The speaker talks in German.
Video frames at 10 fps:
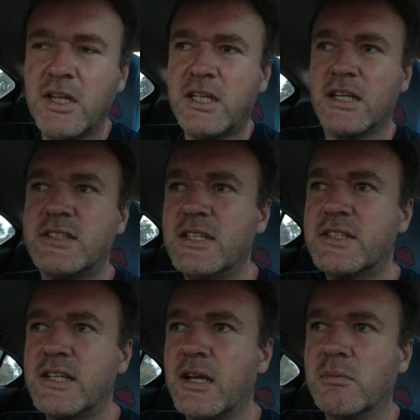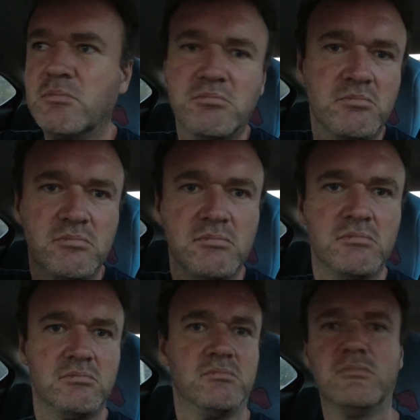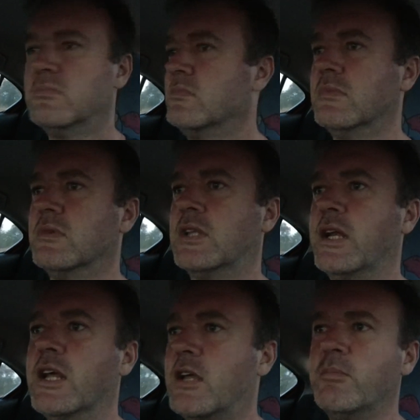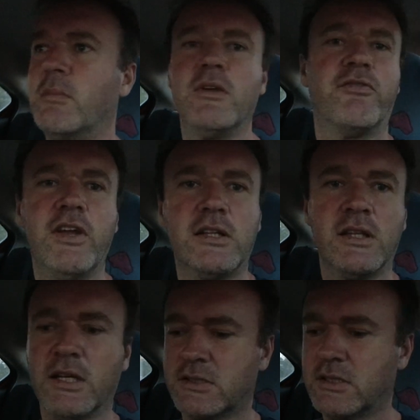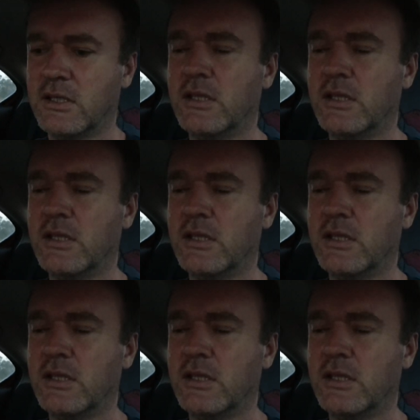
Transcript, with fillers: wenn ich jetzt sitze, da denke ich mir, mir fehlt nichts.